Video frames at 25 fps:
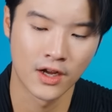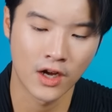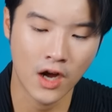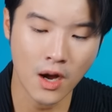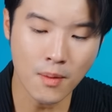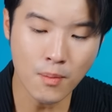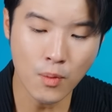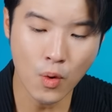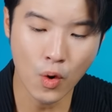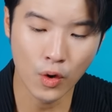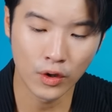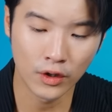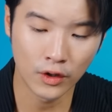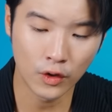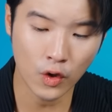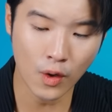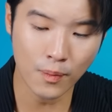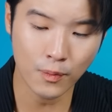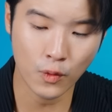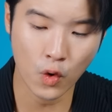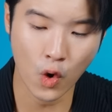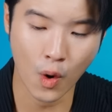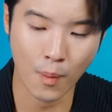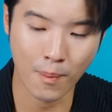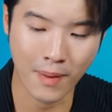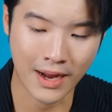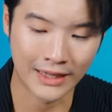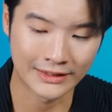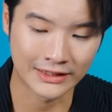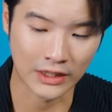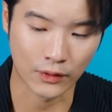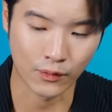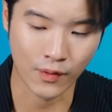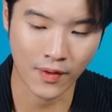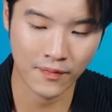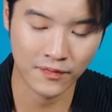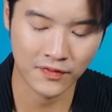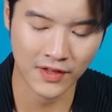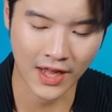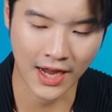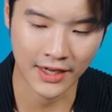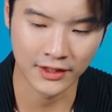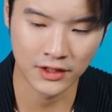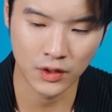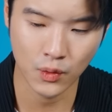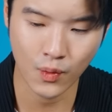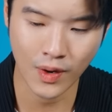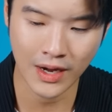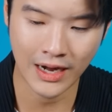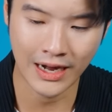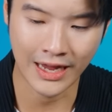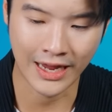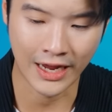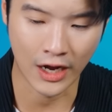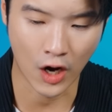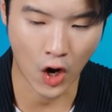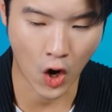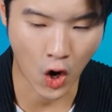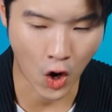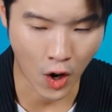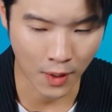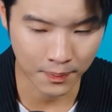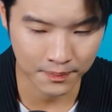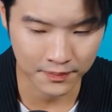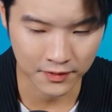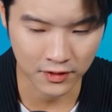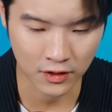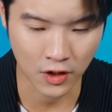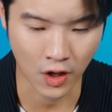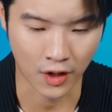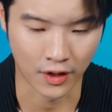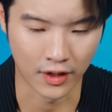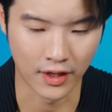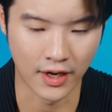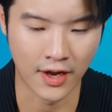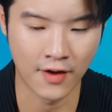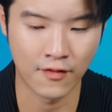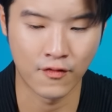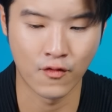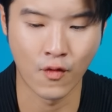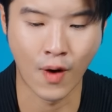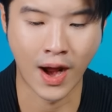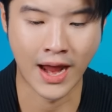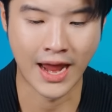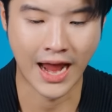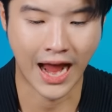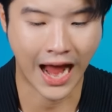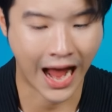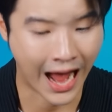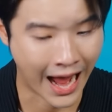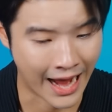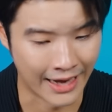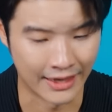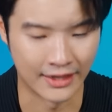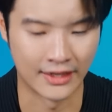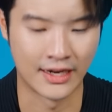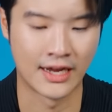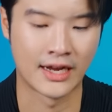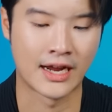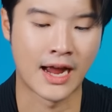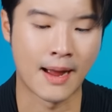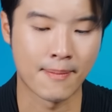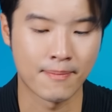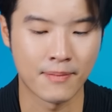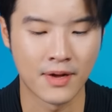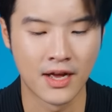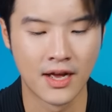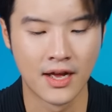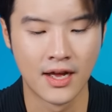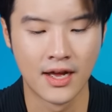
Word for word: ข้อมูลรวบรวมมาจากเว็บไซต์ชื่อว่า layoffs.fyi นะครับ